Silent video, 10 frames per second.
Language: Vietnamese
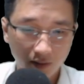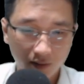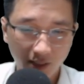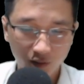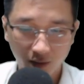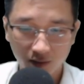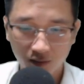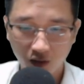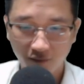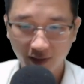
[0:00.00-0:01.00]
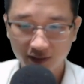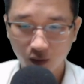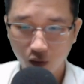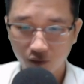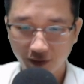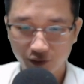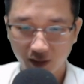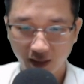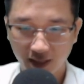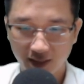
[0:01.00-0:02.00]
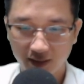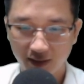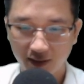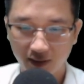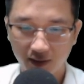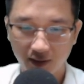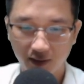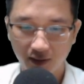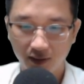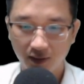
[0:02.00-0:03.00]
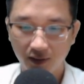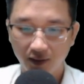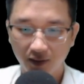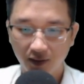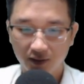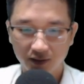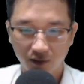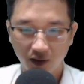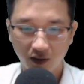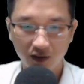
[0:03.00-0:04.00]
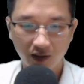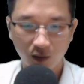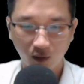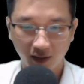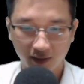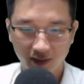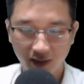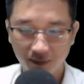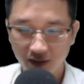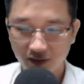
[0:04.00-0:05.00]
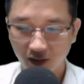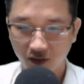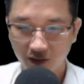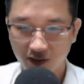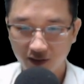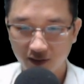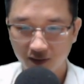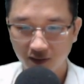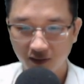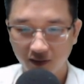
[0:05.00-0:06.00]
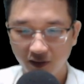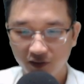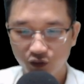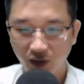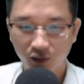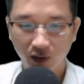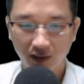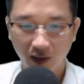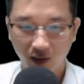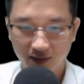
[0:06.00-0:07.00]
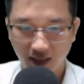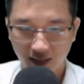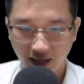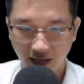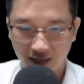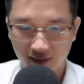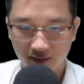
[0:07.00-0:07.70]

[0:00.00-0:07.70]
Đế Tuấn có vẻ xấu hổ về chuyện này. Sau đó Đông Hoàng Thái Nhất bất chợt nói truyền thuyết đều là giả cả.